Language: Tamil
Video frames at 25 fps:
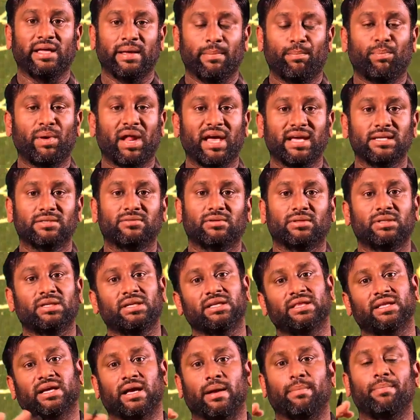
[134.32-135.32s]
எம்ப்ளாயிஸ் வந்து
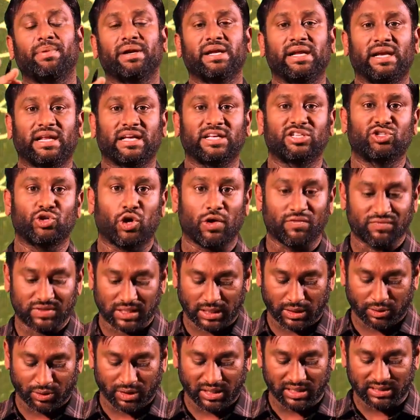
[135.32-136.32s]
இந்த கம்பெனி எனக்கு ஜாப்
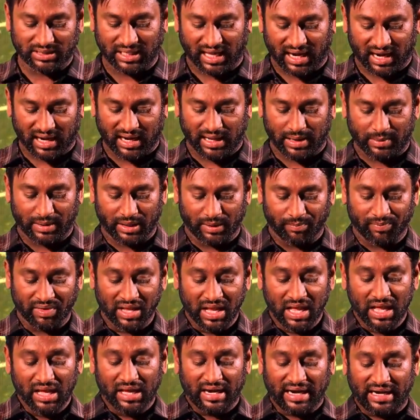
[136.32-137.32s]
செக்யூரிட்டி தரலை அப்படின்னு
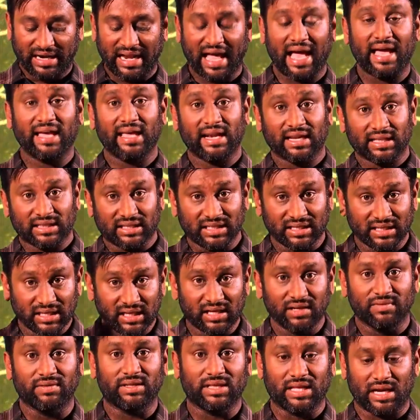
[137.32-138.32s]
ரெண்டாயிரத்தி
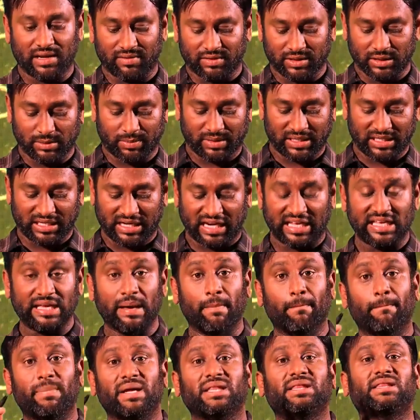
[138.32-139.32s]
இருபதில் வந்து பார்த்தீங்கன்னா
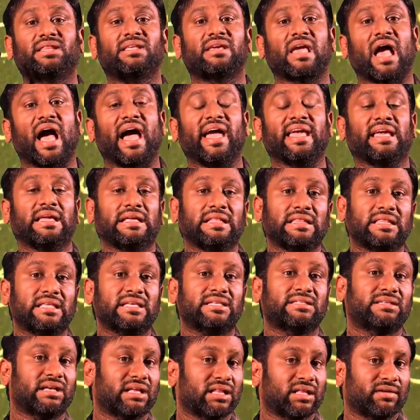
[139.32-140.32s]
எண்பத்தி ஐந்து
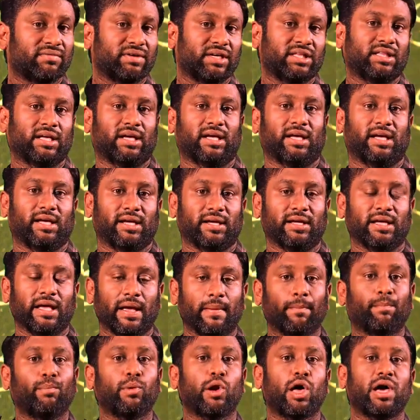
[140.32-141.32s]
சதவீத
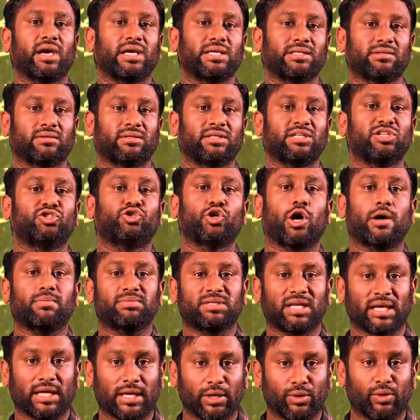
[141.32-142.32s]
எம்ப்ளாயிஸ் வந்து
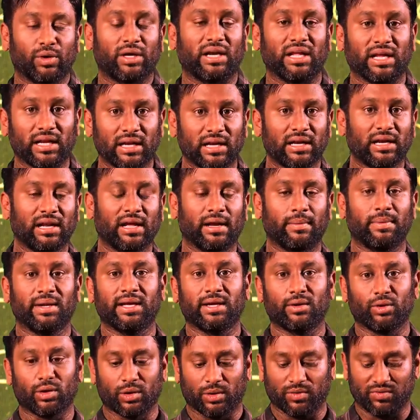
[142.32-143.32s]
ஜாப் செக்யூரிட்டி இல்லை
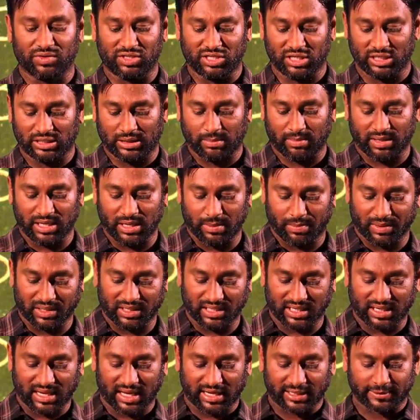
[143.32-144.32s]
அப்படிங்கிற ஒரு விஷயத்தை
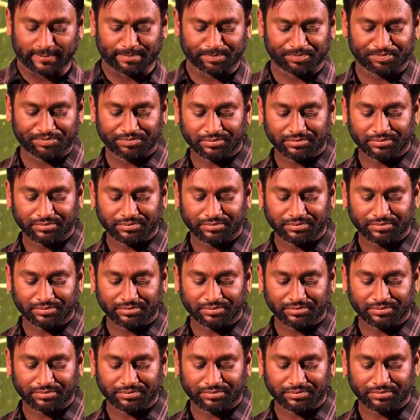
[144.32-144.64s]
மையப்படுத்தியிருக்காங்க